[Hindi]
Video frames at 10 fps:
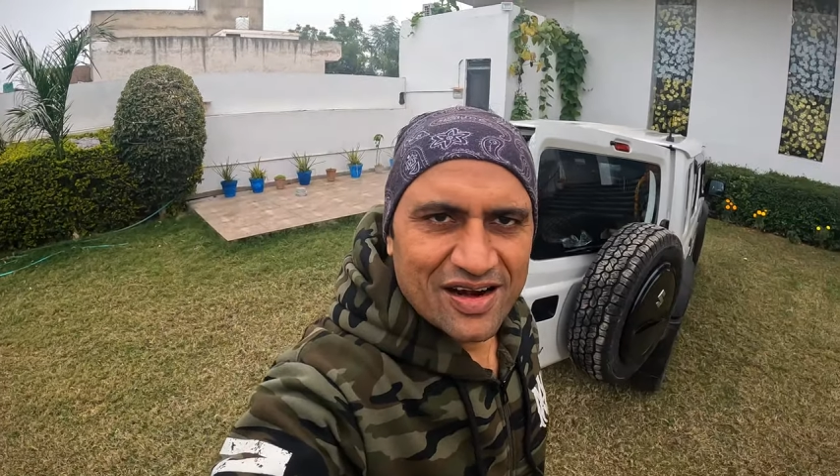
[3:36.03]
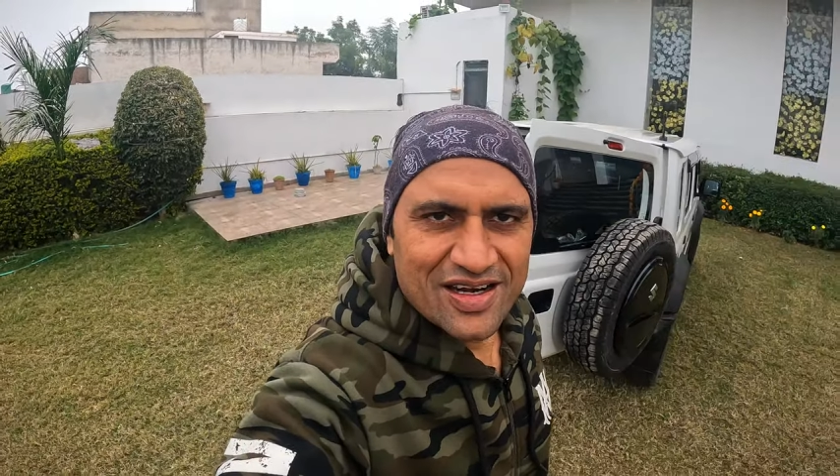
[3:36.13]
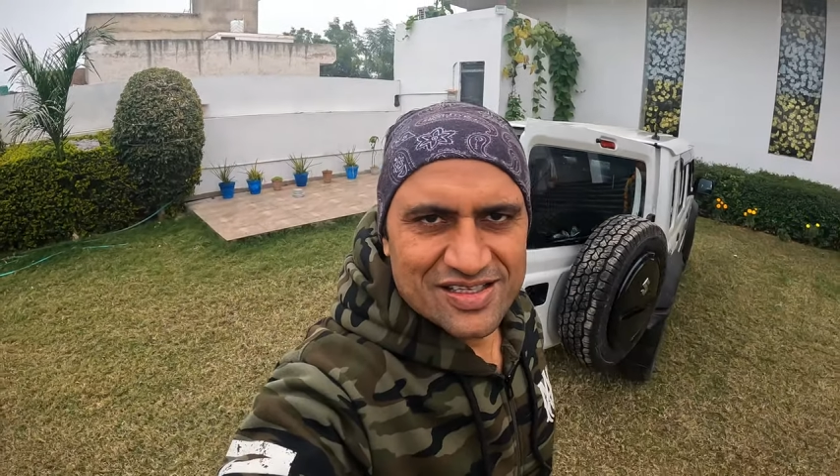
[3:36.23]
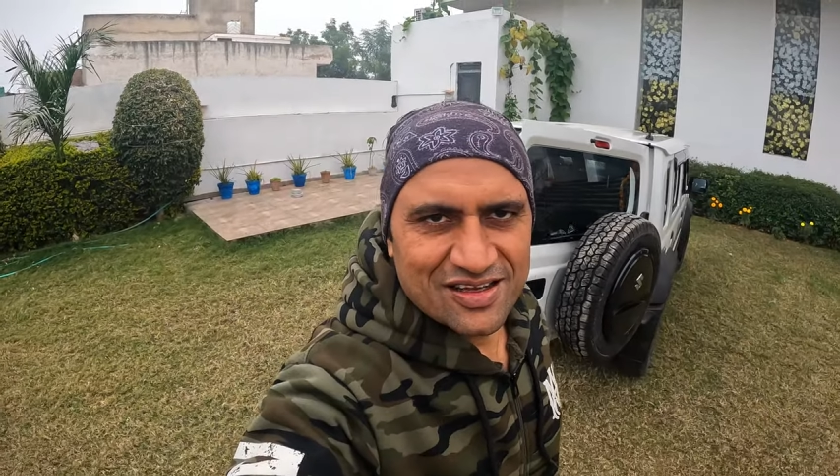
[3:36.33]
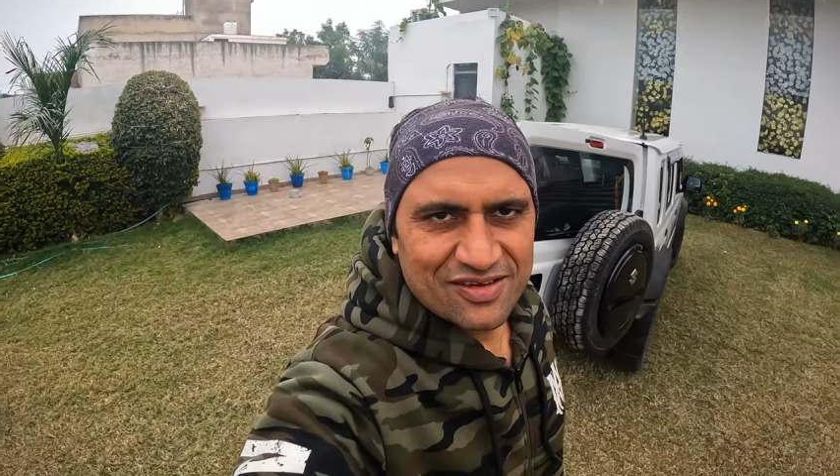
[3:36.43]

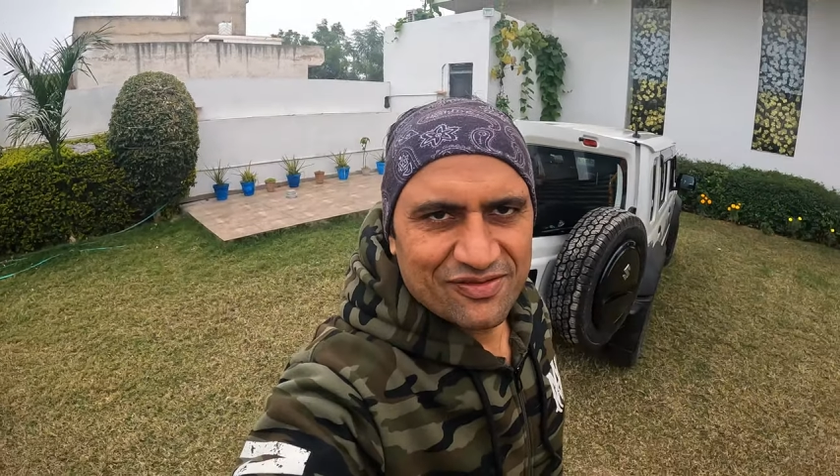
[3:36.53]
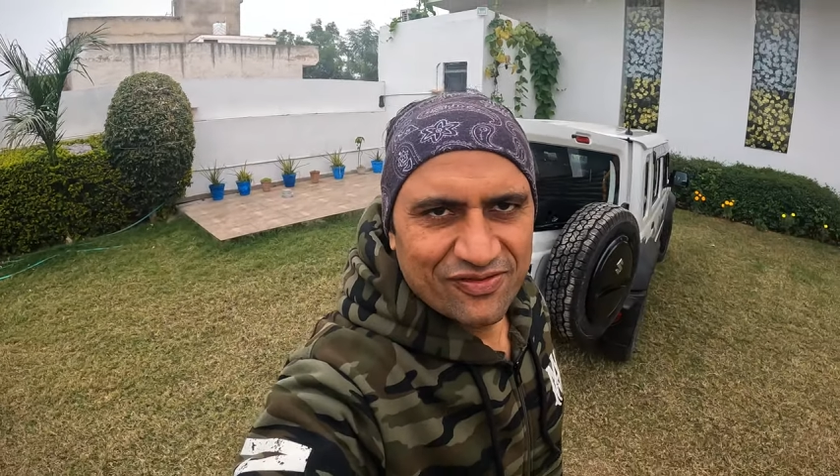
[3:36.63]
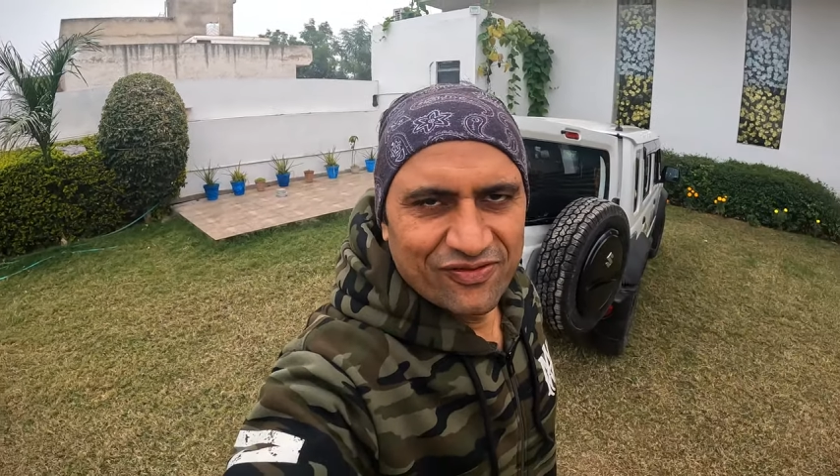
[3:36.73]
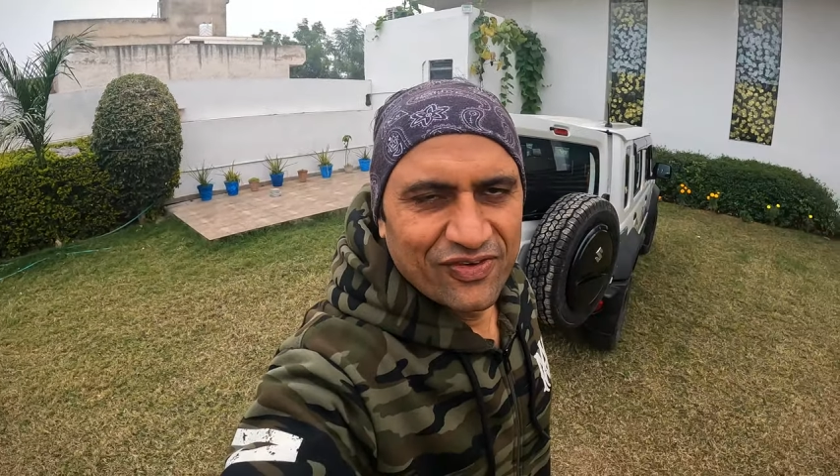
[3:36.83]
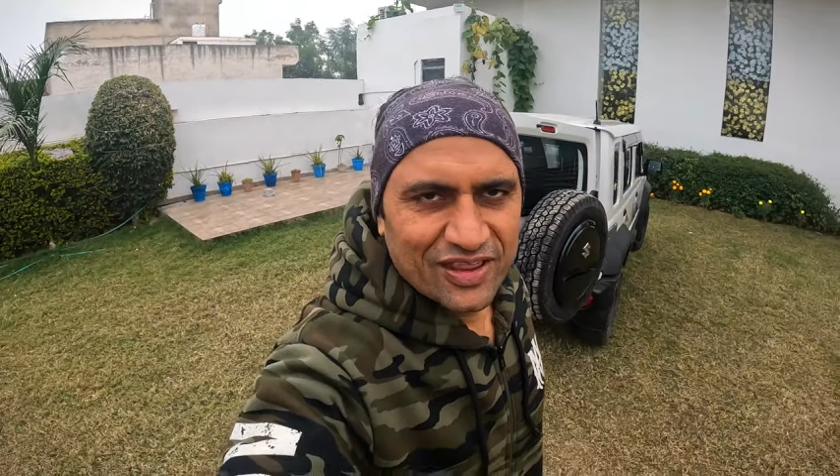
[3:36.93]
राइट से
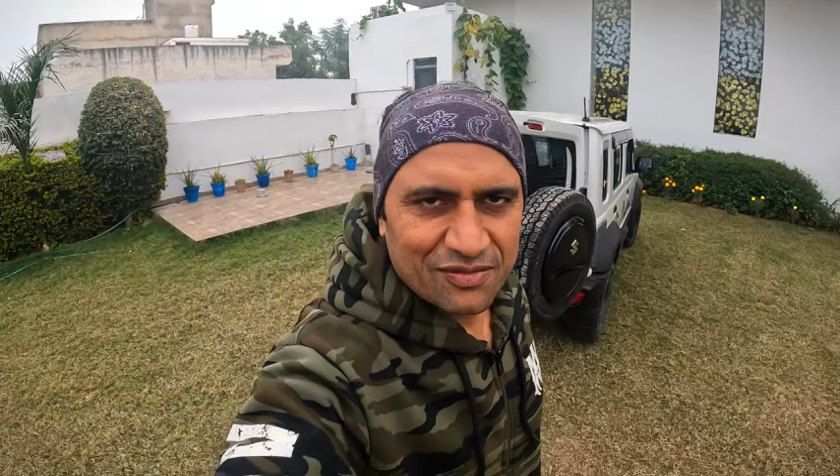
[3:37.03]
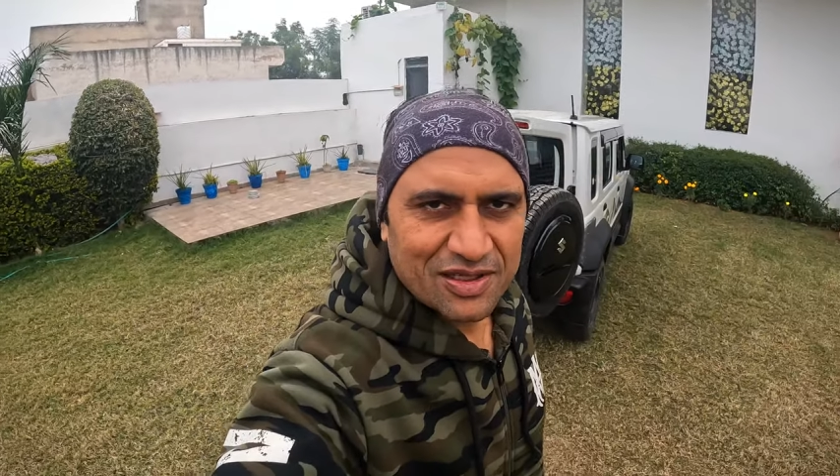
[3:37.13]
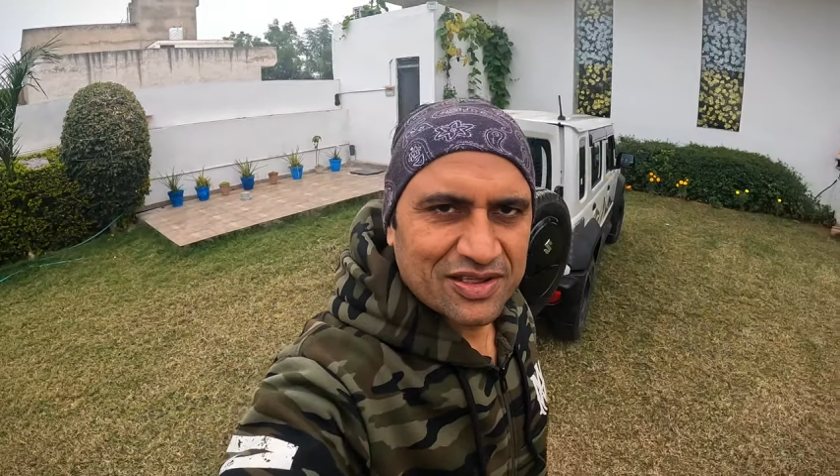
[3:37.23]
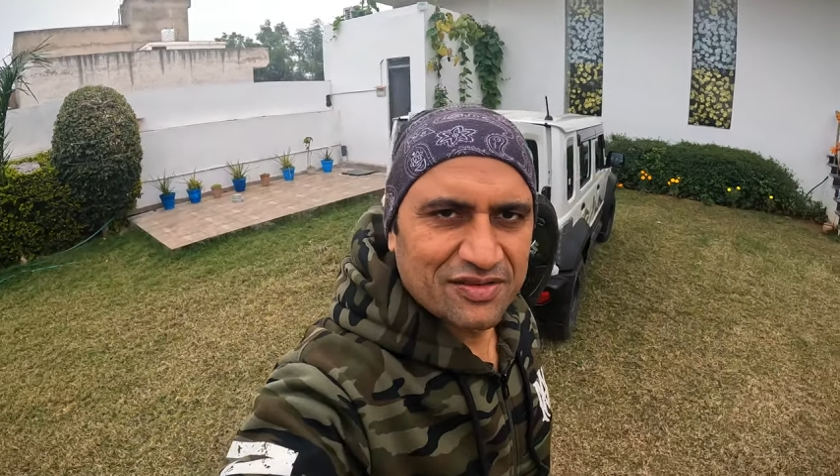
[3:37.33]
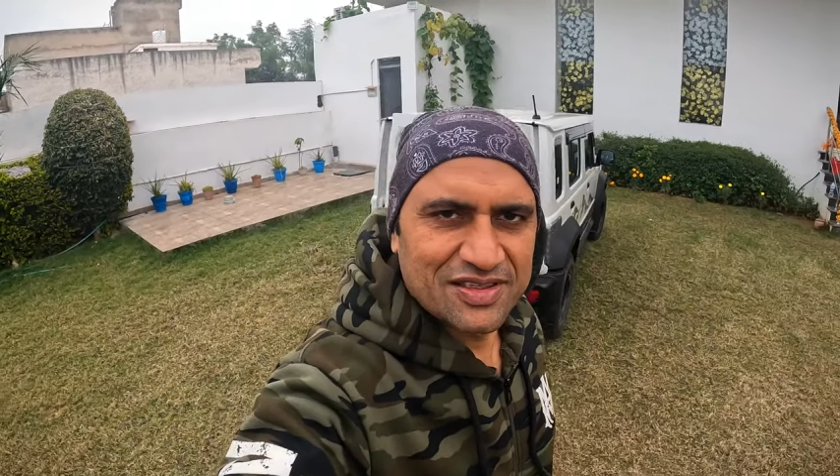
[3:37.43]
वंदे
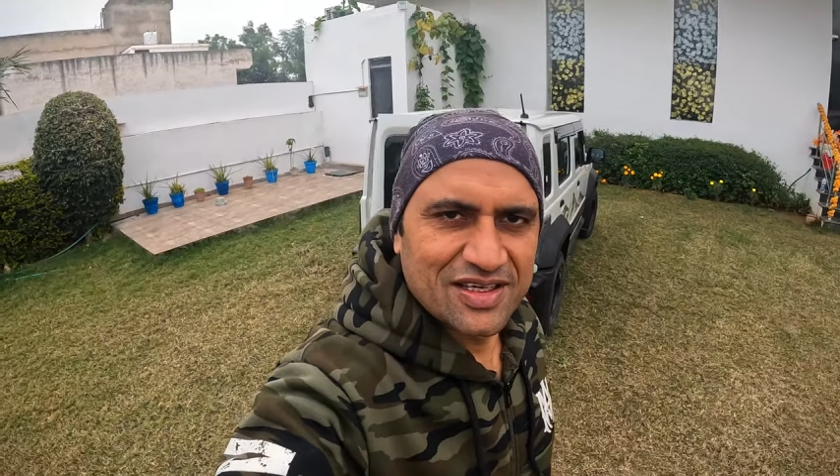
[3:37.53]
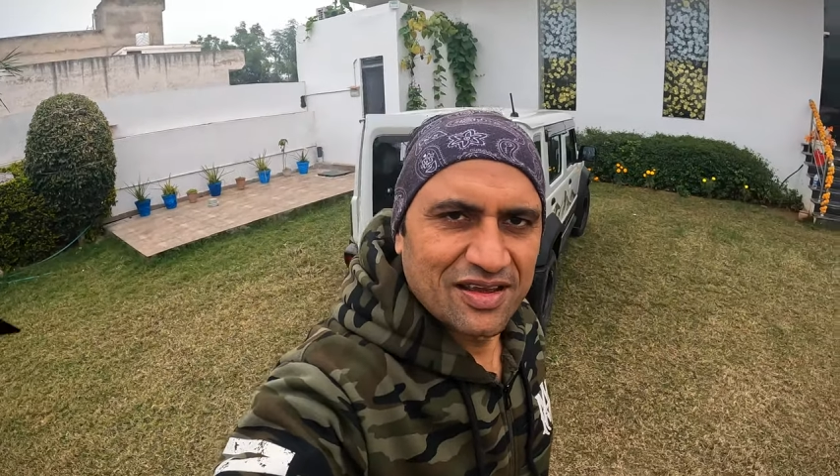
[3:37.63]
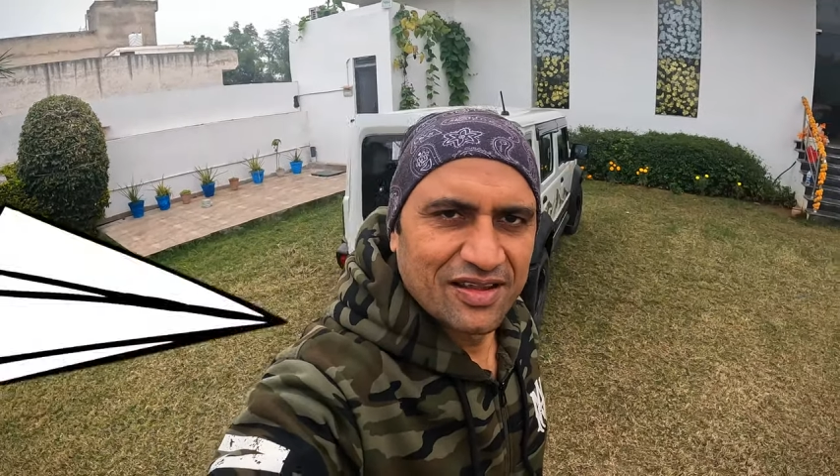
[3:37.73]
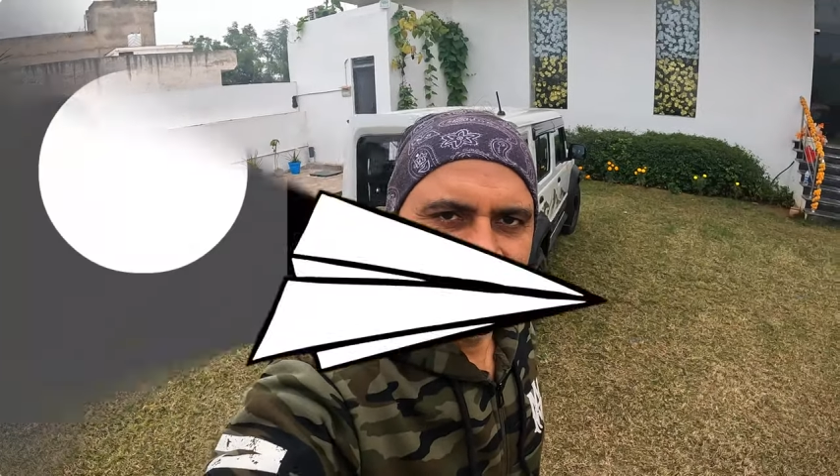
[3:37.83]
मातरम जय